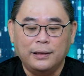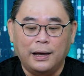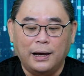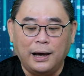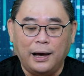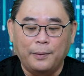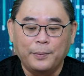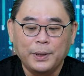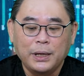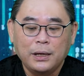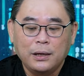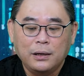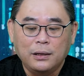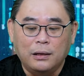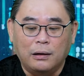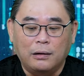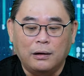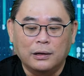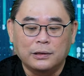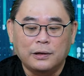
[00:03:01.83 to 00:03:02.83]
นะครับ
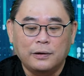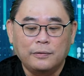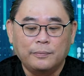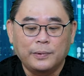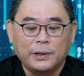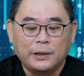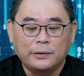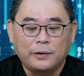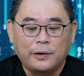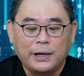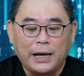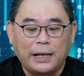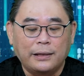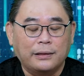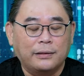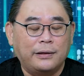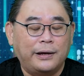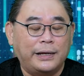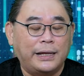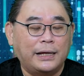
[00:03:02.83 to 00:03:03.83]
แล้วก็ต้องต้องการ
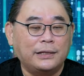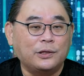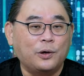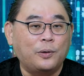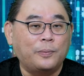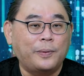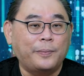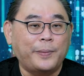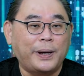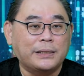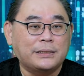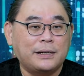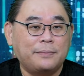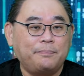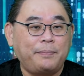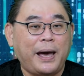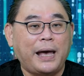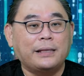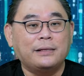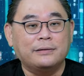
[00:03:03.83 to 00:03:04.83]
รายได้โตประมาณสัก
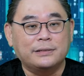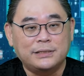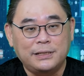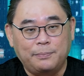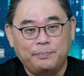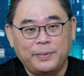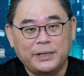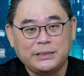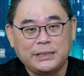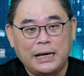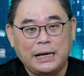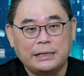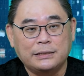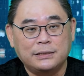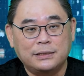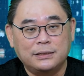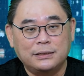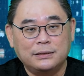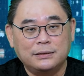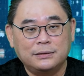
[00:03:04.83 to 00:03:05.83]
8-10%
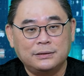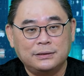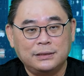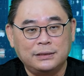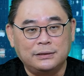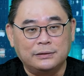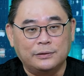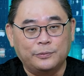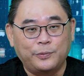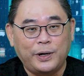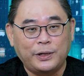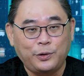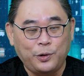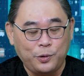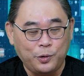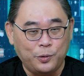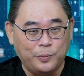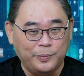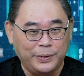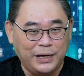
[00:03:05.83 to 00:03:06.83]
ซึ่งถือว่าด้วย
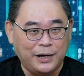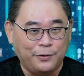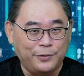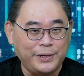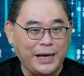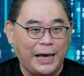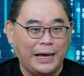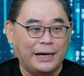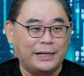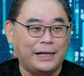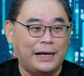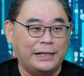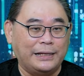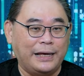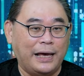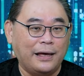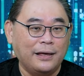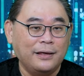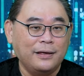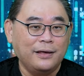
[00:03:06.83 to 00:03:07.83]
กลุ่มที่เขาใหญ่ขนาด
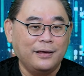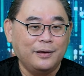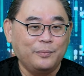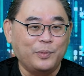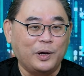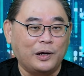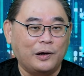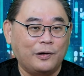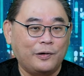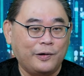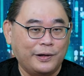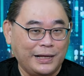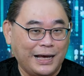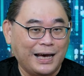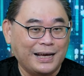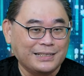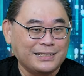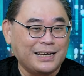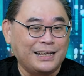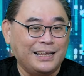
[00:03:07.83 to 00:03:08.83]
นี้ มันก็ค่อน
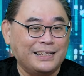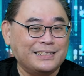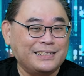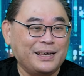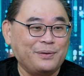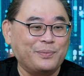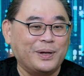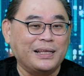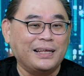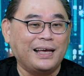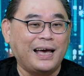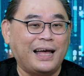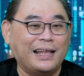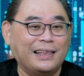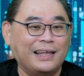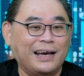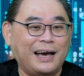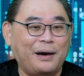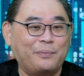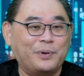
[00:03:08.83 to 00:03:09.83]
ข้าง challenging เหมือนกัน
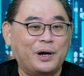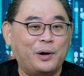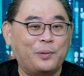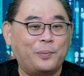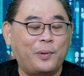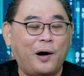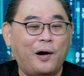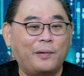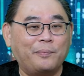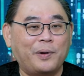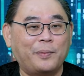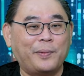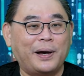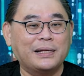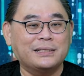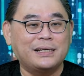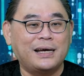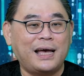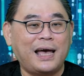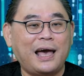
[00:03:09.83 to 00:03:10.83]
นะครับ เรามองประมาณ
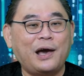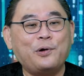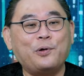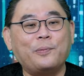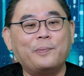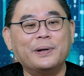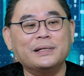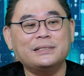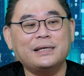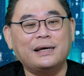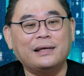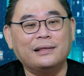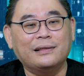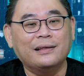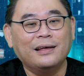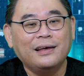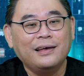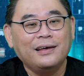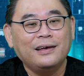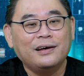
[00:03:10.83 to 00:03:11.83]
สัก
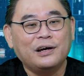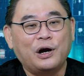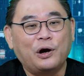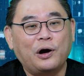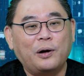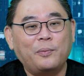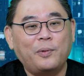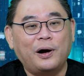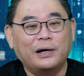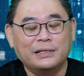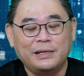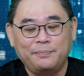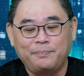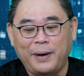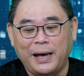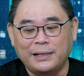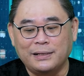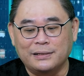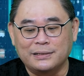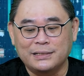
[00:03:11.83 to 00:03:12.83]
5-6%เขาก็มองที่
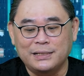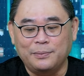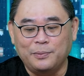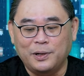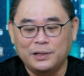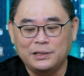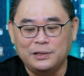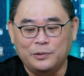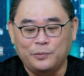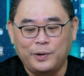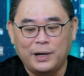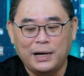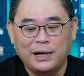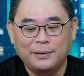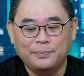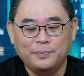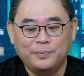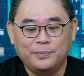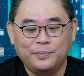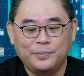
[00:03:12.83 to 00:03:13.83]
8-10 ก็ถือว่า
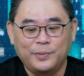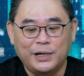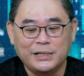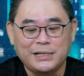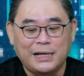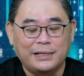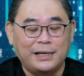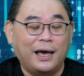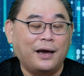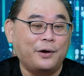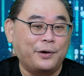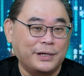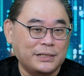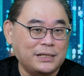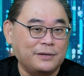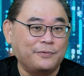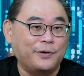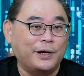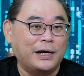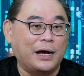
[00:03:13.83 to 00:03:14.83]
บริษัทนี้
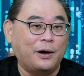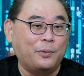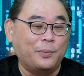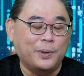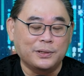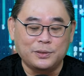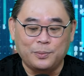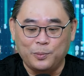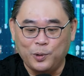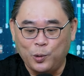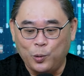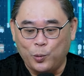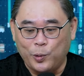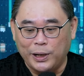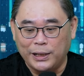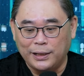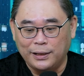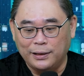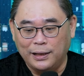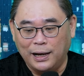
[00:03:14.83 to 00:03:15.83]
aggressive กว่าเราพอสมควร
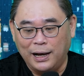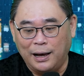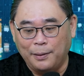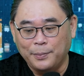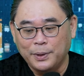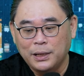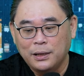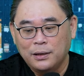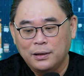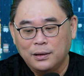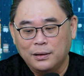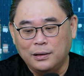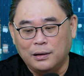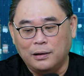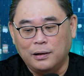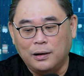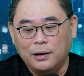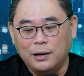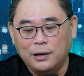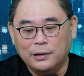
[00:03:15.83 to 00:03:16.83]
นะครับ แล้ว
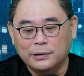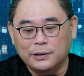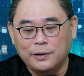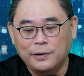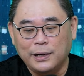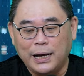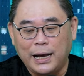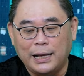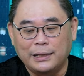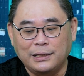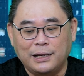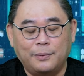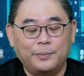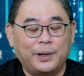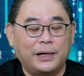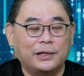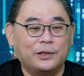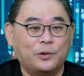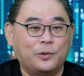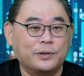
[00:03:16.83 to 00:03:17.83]
ก็ต้องการกำไร
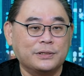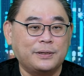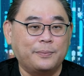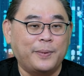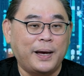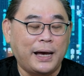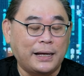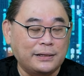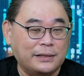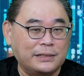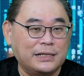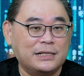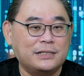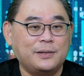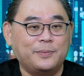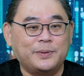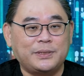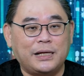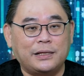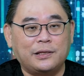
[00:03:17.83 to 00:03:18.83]
โต
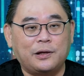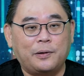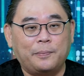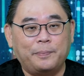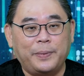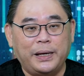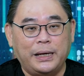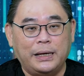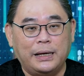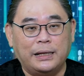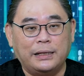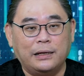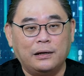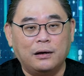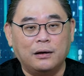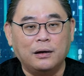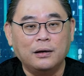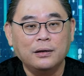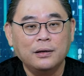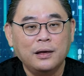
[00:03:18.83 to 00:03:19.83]
15-20%ต่อปี อันนี้
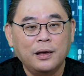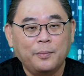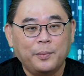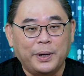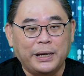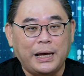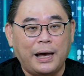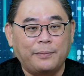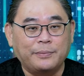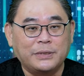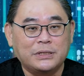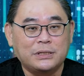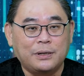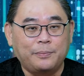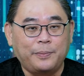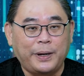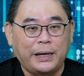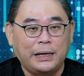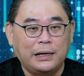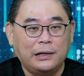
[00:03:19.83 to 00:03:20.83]
ก็พยายามที่จะ
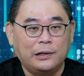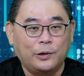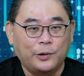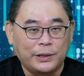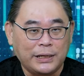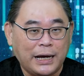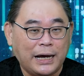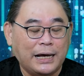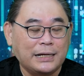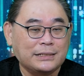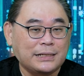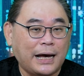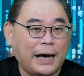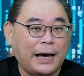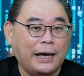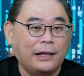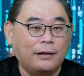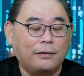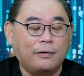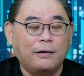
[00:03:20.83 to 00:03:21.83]
ไปลดค่าใช้จ่าย
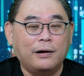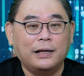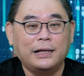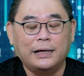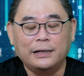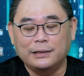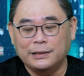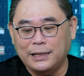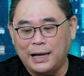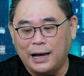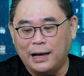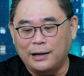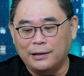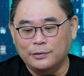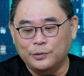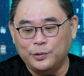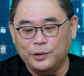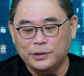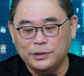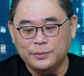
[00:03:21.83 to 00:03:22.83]
แล้วก็อะไรต่าง ๆ
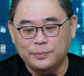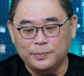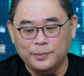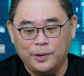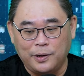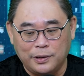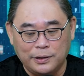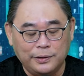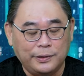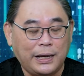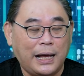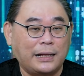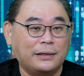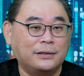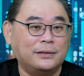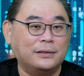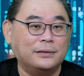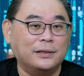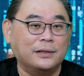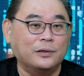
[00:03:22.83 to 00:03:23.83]
โดยเฉพาะการ
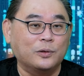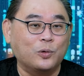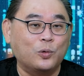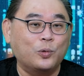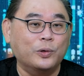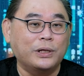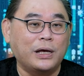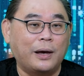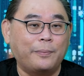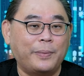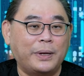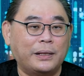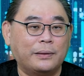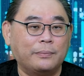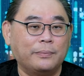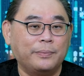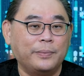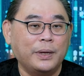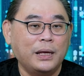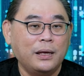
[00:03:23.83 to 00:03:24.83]
คืนเงินกู้เนี่ยเป็น
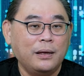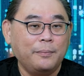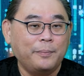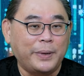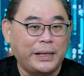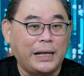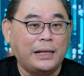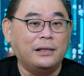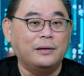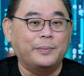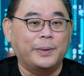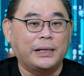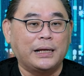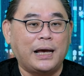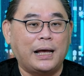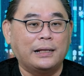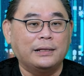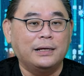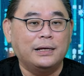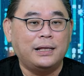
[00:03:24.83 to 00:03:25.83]
ประเด็นหนึ่งเหมือน
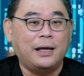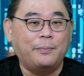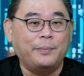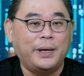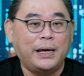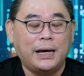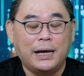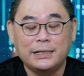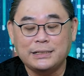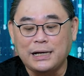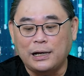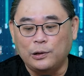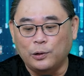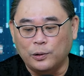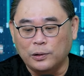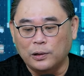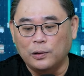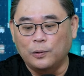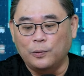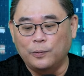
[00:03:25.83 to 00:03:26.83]
กันที่จะทำให้ค่าใช้จ่ายล
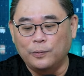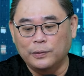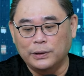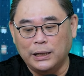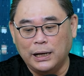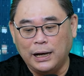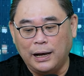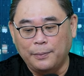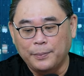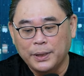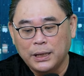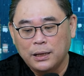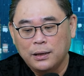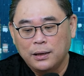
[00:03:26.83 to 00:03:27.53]
ดลงนะครับ